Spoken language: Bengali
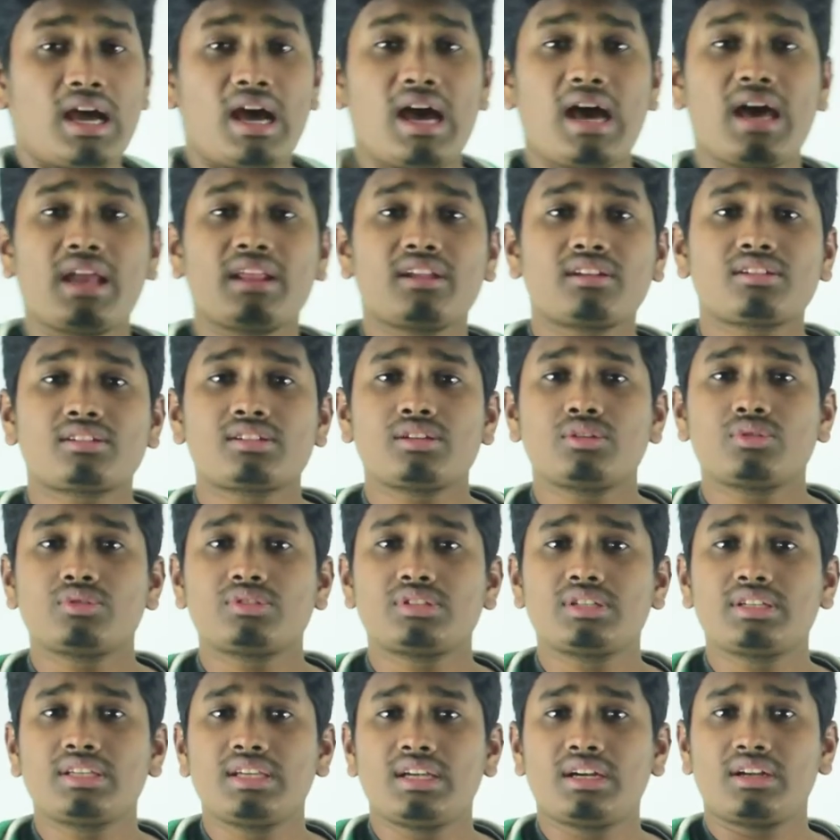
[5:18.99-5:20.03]
আরেকটা
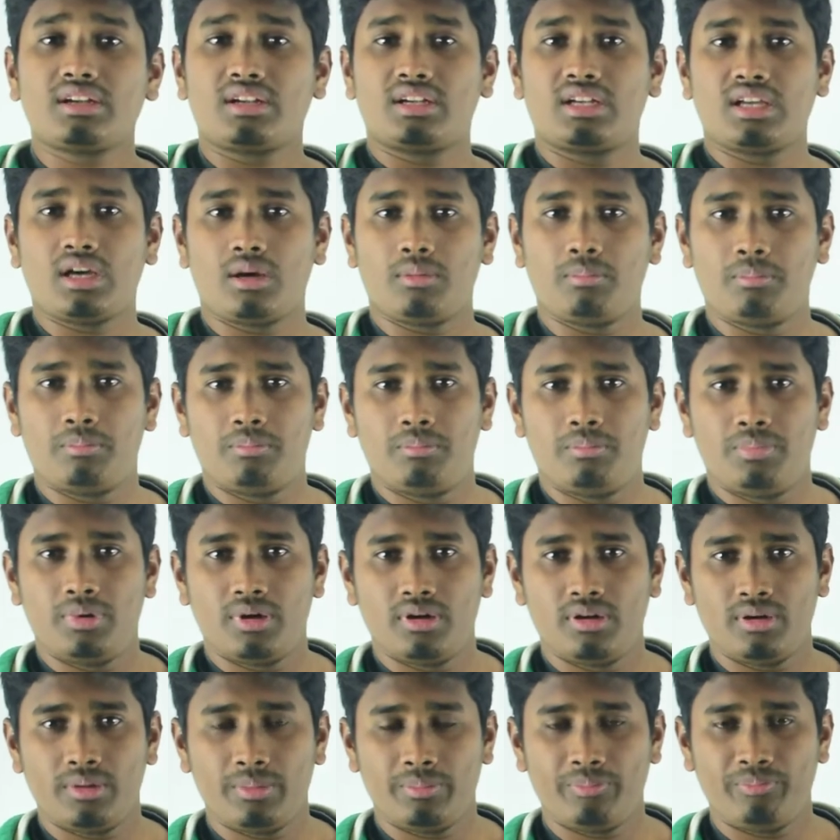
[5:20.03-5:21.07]
হচ্ছে গিয়ে ডাব
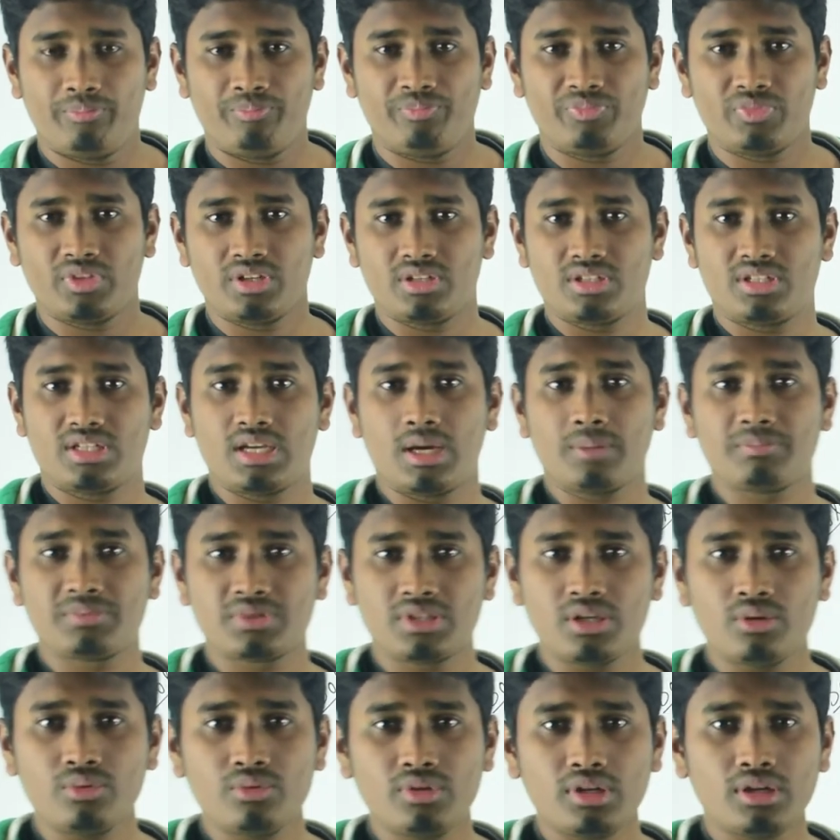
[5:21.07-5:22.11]
ডাব
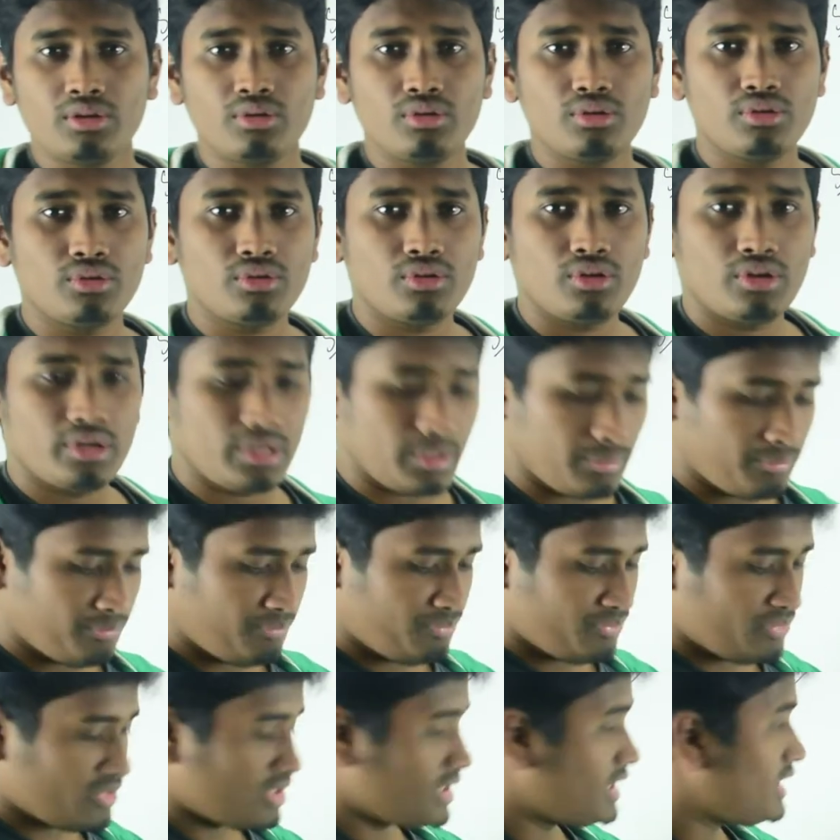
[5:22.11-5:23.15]
সাউন্ডটা কখন হয়
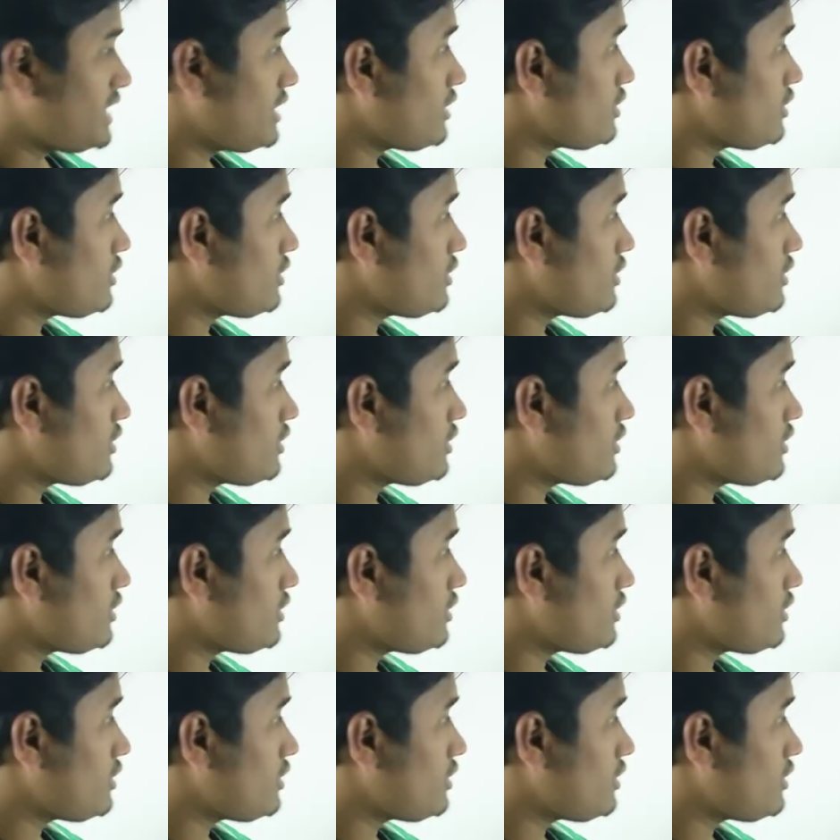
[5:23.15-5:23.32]
খেয়াল